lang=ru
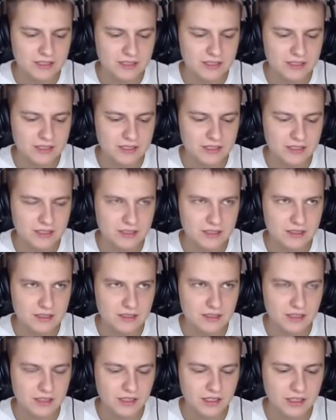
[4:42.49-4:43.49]
э,
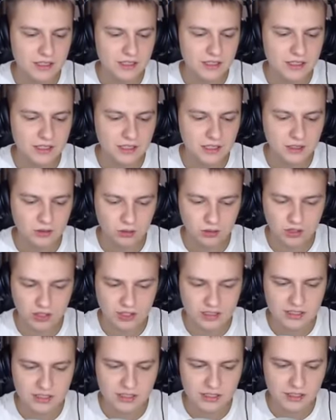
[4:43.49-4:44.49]
лига, да, тут есть
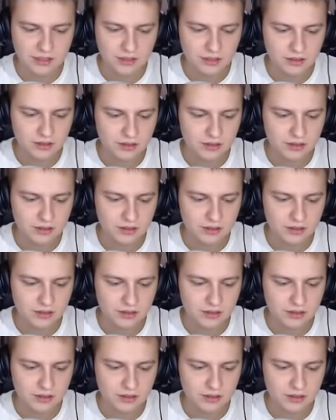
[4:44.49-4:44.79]
лиги?